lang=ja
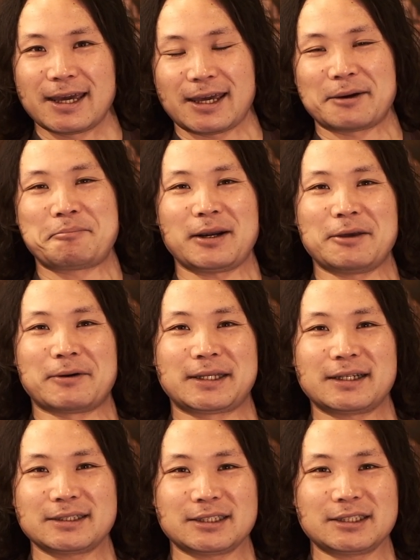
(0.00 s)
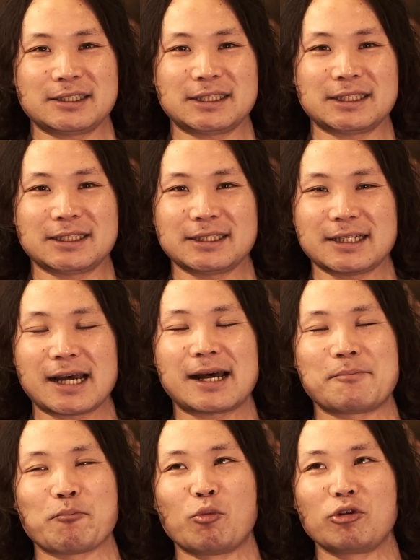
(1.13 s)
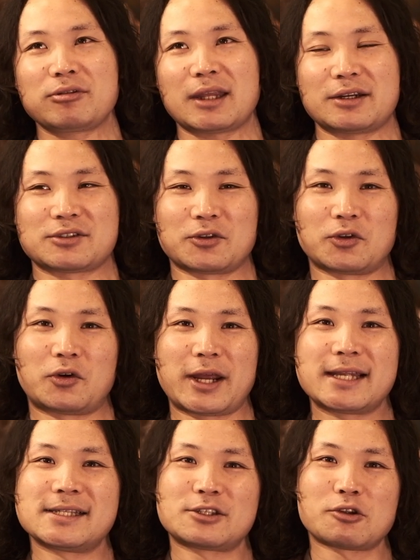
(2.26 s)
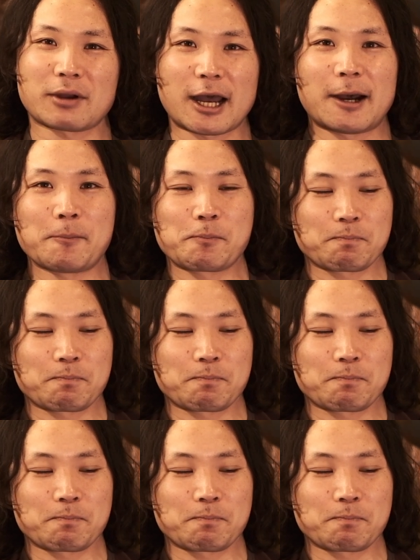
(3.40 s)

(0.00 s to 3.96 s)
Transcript: えー、やっぱり私が持ってるそのレンズとか